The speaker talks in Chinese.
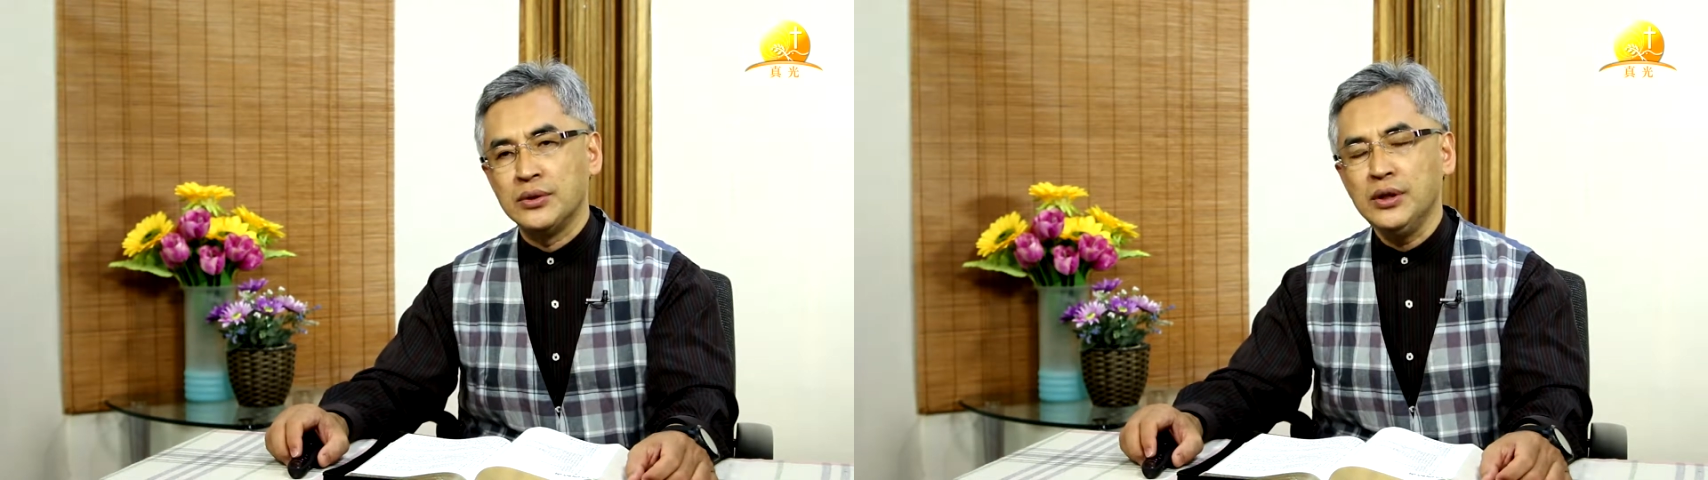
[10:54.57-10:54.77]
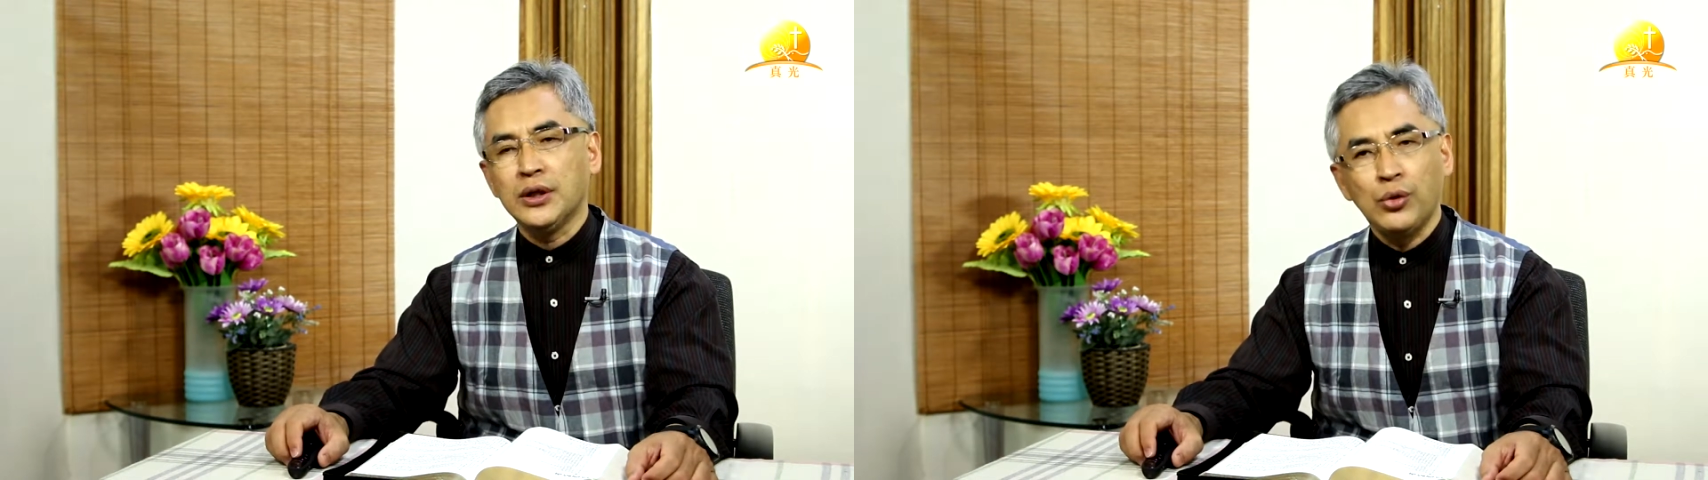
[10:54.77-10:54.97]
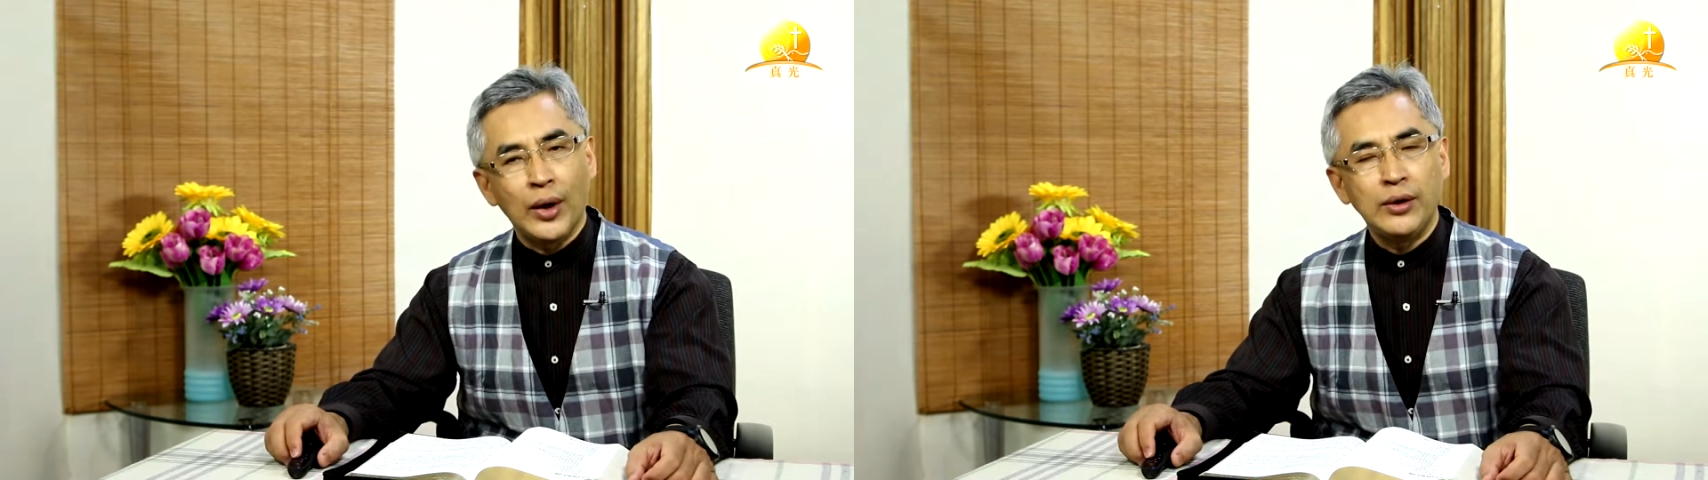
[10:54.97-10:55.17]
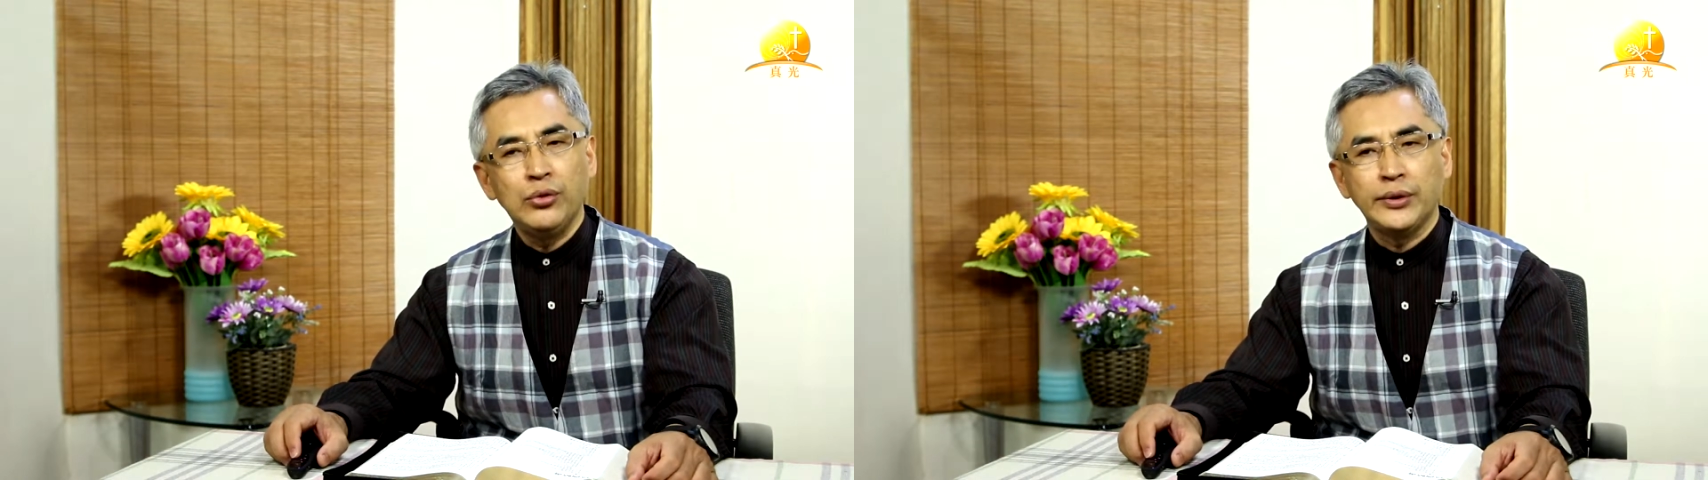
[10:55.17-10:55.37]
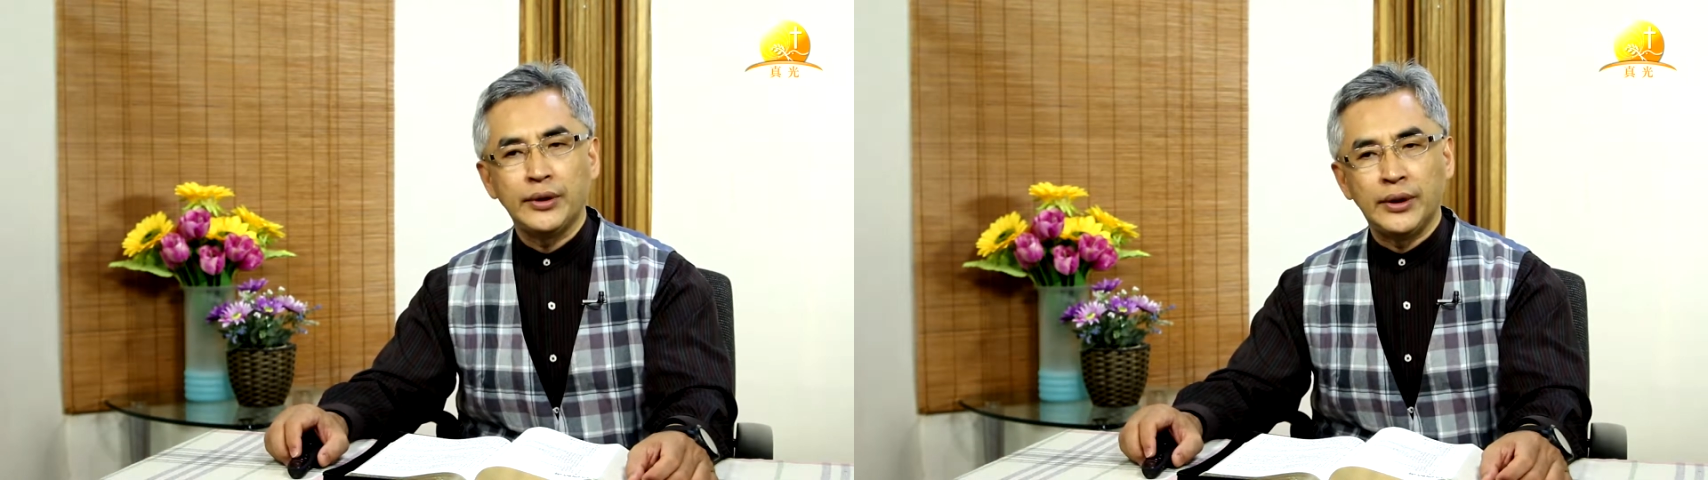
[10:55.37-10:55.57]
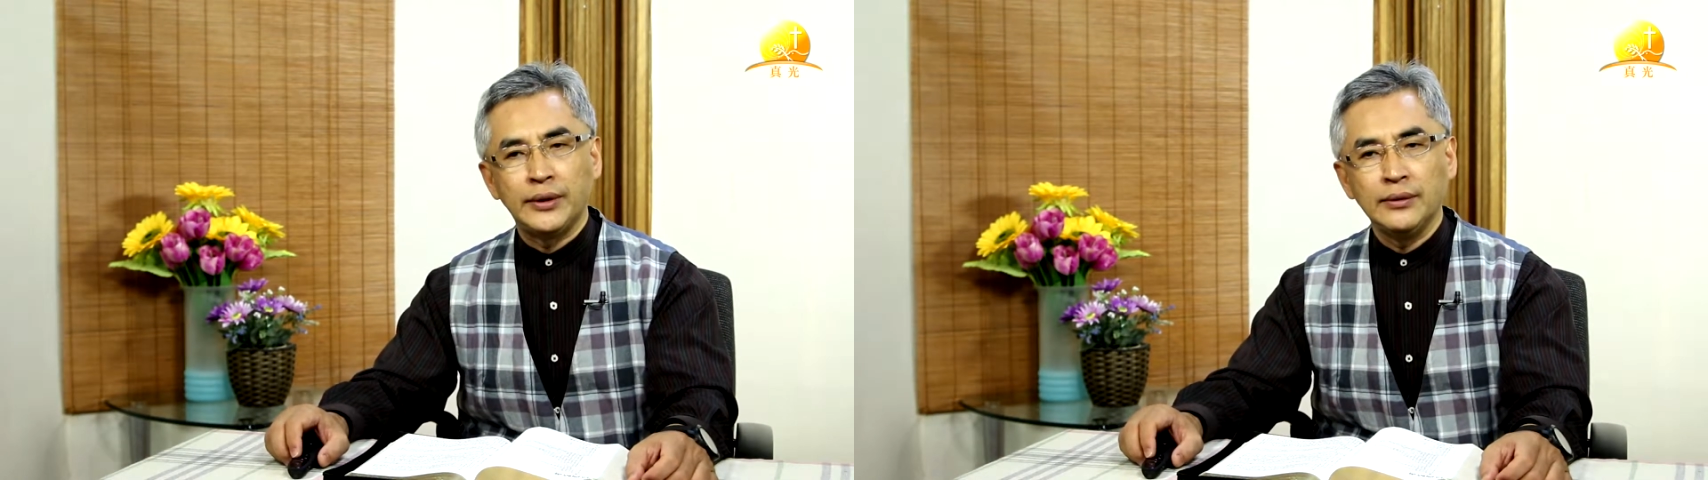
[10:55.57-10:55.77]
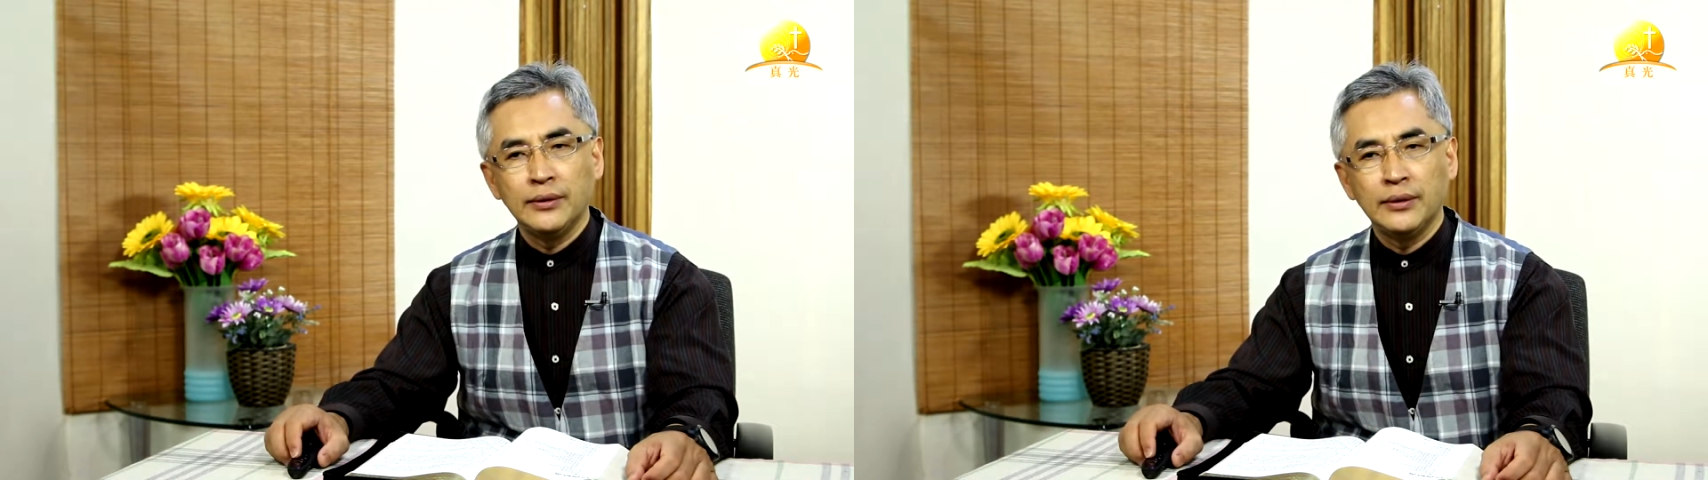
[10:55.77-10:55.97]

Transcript: 一个软弱的人，